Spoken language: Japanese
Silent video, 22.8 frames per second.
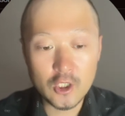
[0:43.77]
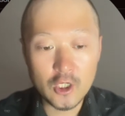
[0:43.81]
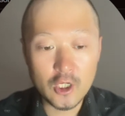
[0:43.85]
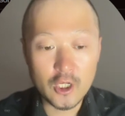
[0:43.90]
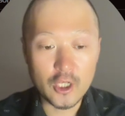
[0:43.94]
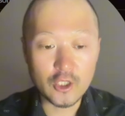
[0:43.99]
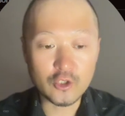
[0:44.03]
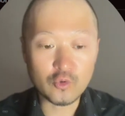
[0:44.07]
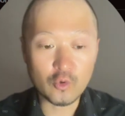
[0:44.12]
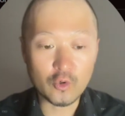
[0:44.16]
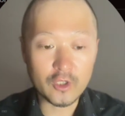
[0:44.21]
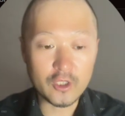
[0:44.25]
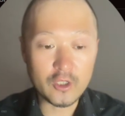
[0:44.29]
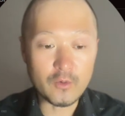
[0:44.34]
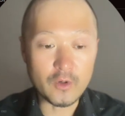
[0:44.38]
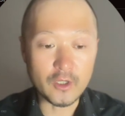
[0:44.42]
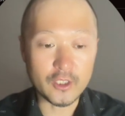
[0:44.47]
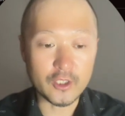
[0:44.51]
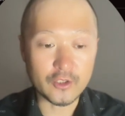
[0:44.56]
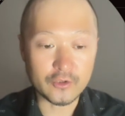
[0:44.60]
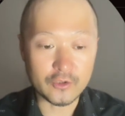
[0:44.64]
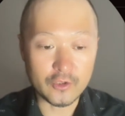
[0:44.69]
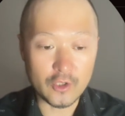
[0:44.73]
えそれで
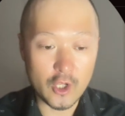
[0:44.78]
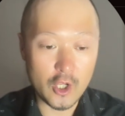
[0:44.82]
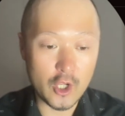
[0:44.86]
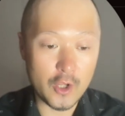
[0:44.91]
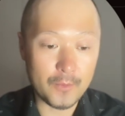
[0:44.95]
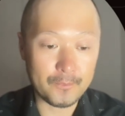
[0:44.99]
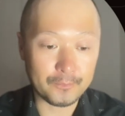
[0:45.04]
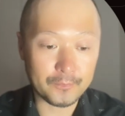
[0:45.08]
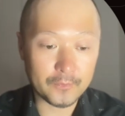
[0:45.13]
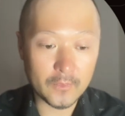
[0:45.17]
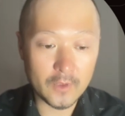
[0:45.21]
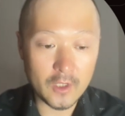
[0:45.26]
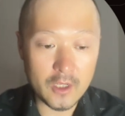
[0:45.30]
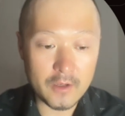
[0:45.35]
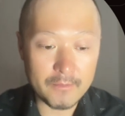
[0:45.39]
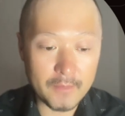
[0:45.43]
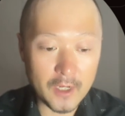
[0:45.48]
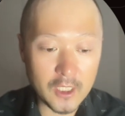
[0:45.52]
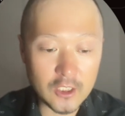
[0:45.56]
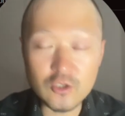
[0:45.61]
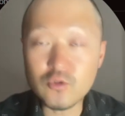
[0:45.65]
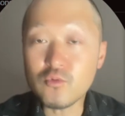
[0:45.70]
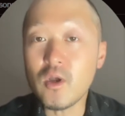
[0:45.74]
はですね、え
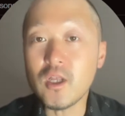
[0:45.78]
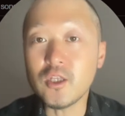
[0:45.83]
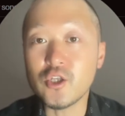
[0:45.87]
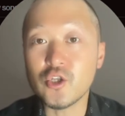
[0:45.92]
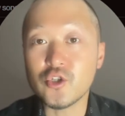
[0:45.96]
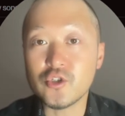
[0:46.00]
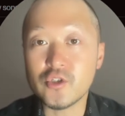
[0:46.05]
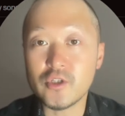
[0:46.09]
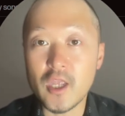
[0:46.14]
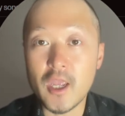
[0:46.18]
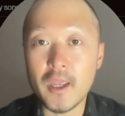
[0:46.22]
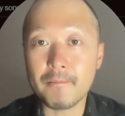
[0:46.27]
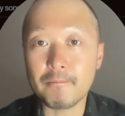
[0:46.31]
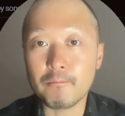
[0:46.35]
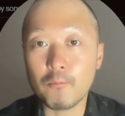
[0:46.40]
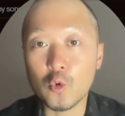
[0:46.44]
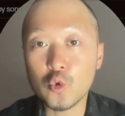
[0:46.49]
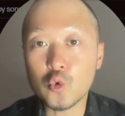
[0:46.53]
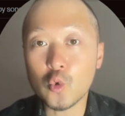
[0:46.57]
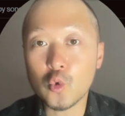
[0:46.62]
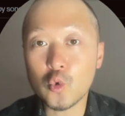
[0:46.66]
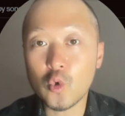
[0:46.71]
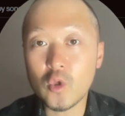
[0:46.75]
まずはですね、
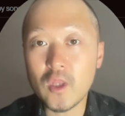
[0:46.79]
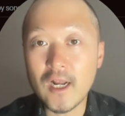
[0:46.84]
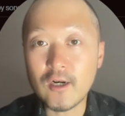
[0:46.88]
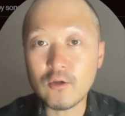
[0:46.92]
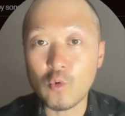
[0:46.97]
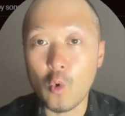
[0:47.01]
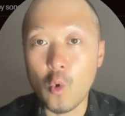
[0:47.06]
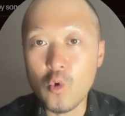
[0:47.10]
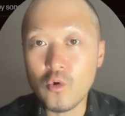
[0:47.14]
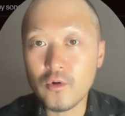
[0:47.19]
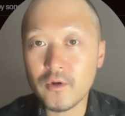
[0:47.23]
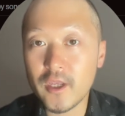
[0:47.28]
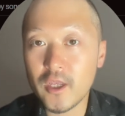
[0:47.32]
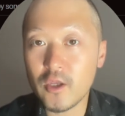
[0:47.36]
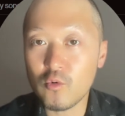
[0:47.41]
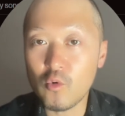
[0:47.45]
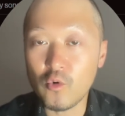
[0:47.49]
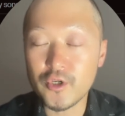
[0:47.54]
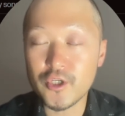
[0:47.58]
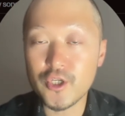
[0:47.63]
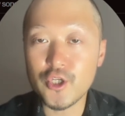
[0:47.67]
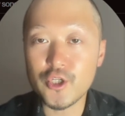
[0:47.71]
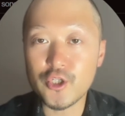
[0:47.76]
元となる音
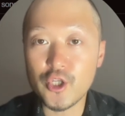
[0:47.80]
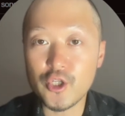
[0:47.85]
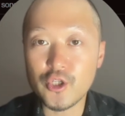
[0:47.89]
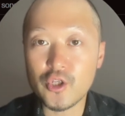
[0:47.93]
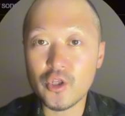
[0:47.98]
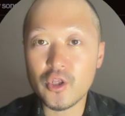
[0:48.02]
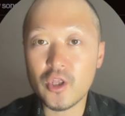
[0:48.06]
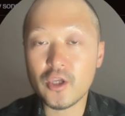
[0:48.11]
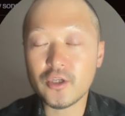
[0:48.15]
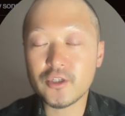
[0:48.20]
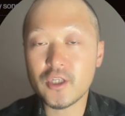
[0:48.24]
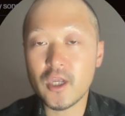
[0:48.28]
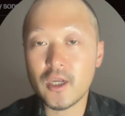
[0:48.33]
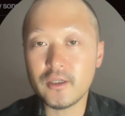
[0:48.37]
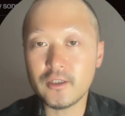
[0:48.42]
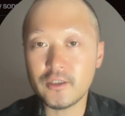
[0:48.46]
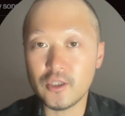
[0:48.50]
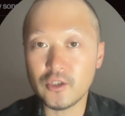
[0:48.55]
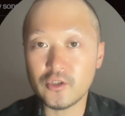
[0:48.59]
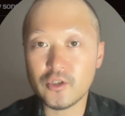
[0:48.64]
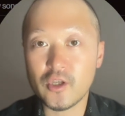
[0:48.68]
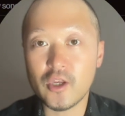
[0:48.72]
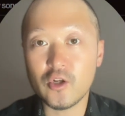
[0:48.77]
源を聞いていただきたいん
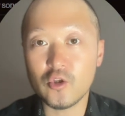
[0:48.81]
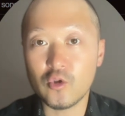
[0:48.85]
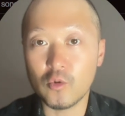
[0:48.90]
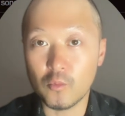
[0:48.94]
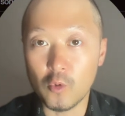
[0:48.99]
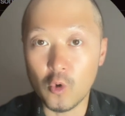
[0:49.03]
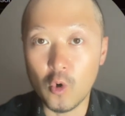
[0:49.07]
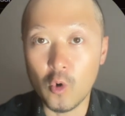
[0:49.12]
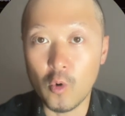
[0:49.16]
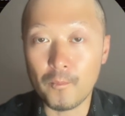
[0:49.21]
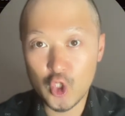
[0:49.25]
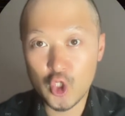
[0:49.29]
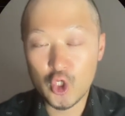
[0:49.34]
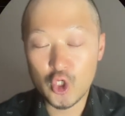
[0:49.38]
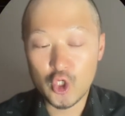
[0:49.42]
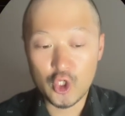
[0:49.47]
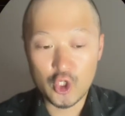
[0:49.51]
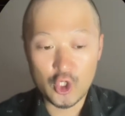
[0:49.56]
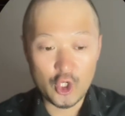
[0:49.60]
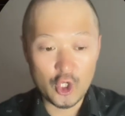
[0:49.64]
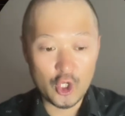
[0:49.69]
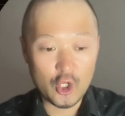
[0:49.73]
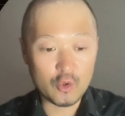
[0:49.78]
ですけれども、
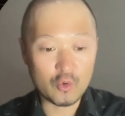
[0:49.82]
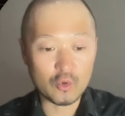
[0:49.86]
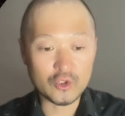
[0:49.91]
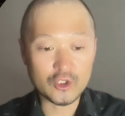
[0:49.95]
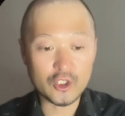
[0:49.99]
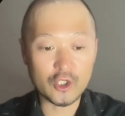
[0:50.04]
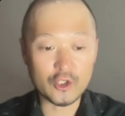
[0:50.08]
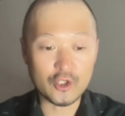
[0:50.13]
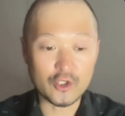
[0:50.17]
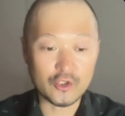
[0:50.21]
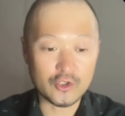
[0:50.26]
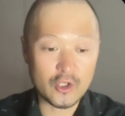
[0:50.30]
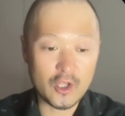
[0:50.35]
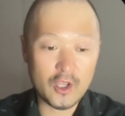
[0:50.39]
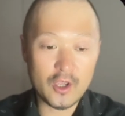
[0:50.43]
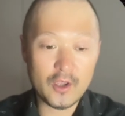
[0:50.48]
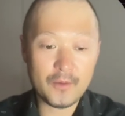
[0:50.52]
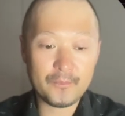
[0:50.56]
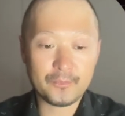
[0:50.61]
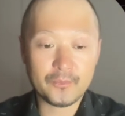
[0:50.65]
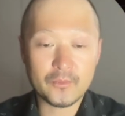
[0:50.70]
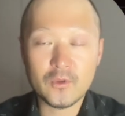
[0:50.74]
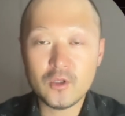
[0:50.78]
えこちらです
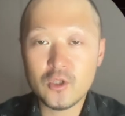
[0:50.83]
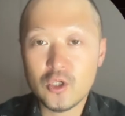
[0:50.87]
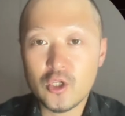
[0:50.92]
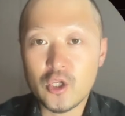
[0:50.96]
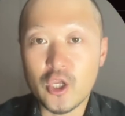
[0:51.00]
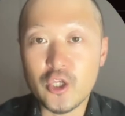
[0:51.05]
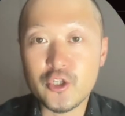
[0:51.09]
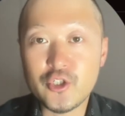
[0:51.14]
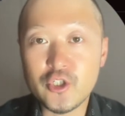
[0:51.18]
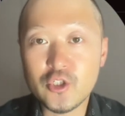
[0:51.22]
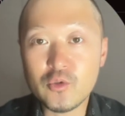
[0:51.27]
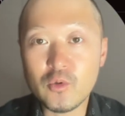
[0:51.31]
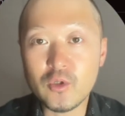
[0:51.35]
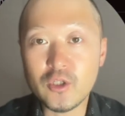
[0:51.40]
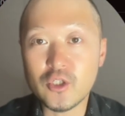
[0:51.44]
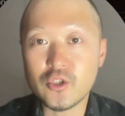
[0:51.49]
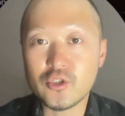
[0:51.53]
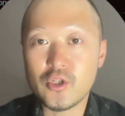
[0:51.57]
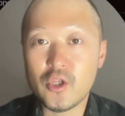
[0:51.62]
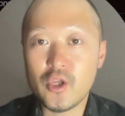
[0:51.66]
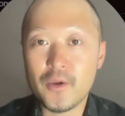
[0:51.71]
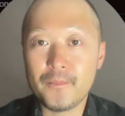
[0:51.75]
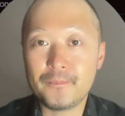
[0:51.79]
ね、え実はで
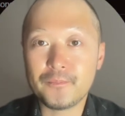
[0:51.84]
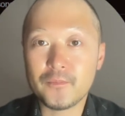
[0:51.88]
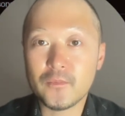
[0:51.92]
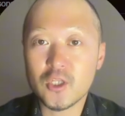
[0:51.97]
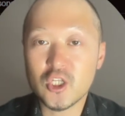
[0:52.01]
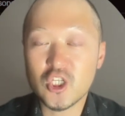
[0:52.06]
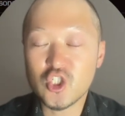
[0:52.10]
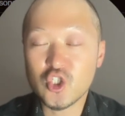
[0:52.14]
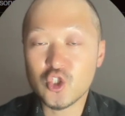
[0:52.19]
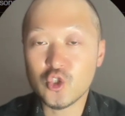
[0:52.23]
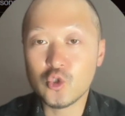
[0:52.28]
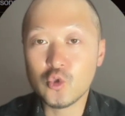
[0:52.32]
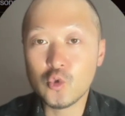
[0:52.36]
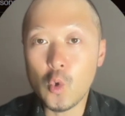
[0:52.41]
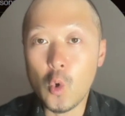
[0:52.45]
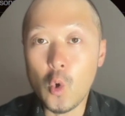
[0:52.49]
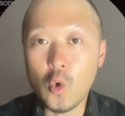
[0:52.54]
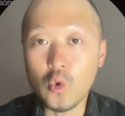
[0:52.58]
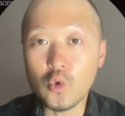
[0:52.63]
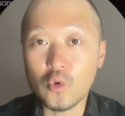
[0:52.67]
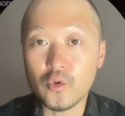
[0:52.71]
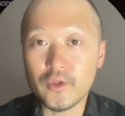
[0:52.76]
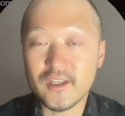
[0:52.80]
すね、
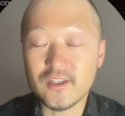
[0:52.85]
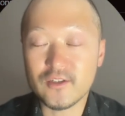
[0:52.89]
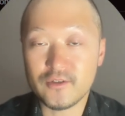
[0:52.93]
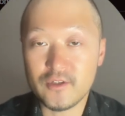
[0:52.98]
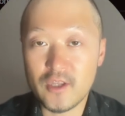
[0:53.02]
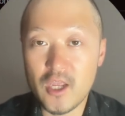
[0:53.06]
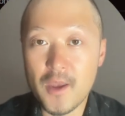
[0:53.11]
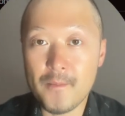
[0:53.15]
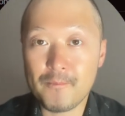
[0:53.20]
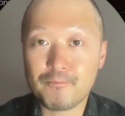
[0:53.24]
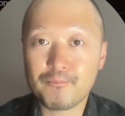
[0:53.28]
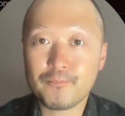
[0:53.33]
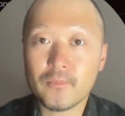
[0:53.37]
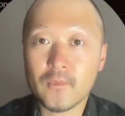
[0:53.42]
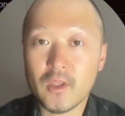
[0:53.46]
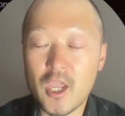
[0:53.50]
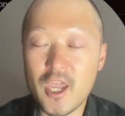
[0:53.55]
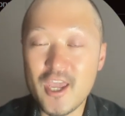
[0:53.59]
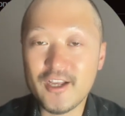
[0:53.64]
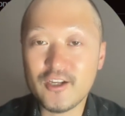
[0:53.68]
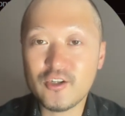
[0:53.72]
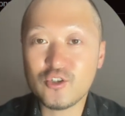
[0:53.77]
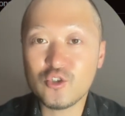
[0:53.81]
スノーのですね、
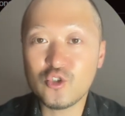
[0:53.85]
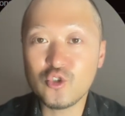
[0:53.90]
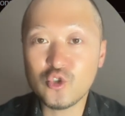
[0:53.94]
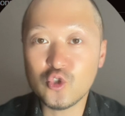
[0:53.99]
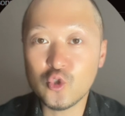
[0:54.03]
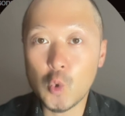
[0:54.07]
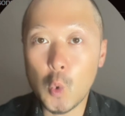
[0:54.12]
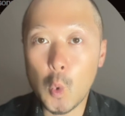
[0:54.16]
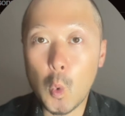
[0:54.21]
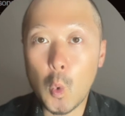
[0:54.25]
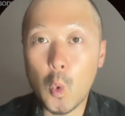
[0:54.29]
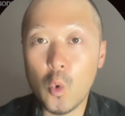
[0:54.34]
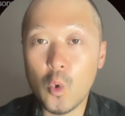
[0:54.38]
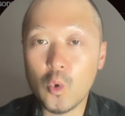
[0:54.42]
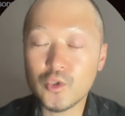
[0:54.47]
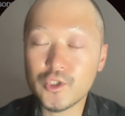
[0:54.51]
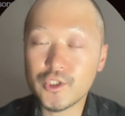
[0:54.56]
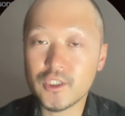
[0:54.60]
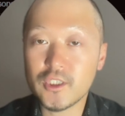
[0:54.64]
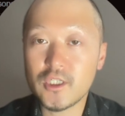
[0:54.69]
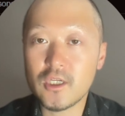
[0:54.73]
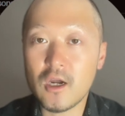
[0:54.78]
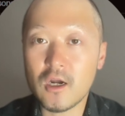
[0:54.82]
X の公
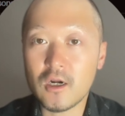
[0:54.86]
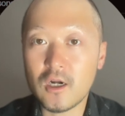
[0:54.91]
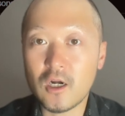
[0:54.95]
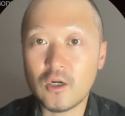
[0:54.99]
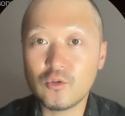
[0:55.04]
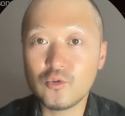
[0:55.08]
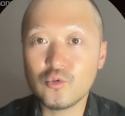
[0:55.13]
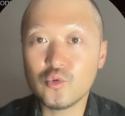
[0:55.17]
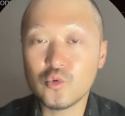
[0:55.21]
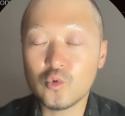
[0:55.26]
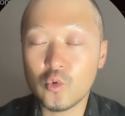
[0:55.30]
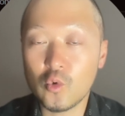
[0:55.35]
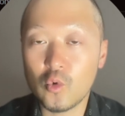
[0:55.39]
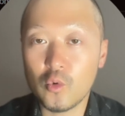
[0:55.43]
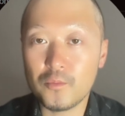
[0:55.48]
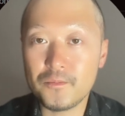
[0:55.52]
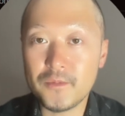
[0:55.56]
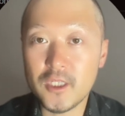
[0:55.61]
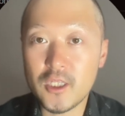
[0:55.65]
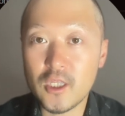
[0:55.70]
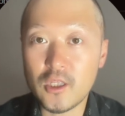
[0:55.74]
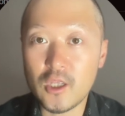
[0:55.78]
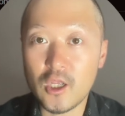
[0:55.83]
式アカウントを
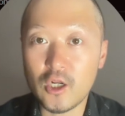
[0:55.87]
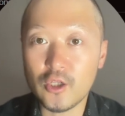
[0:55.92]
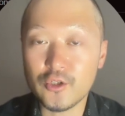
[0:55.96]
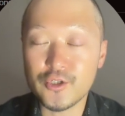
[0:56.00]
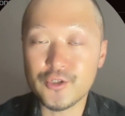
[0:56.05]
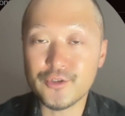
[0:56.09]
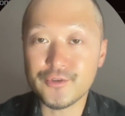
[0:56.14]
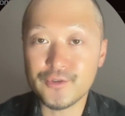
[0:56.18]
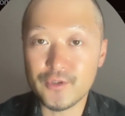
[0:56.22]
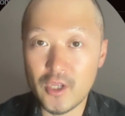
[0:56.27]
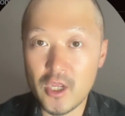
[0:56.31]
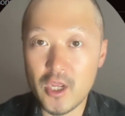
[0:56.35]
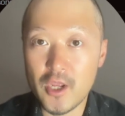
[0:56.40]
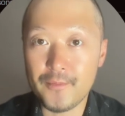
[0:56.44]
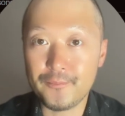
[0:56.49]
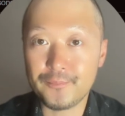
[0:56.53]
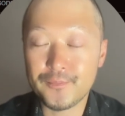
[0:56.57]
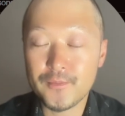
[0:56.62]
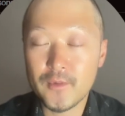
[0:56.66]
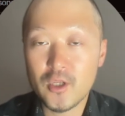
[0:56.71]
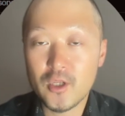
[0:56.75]
見てたらですね、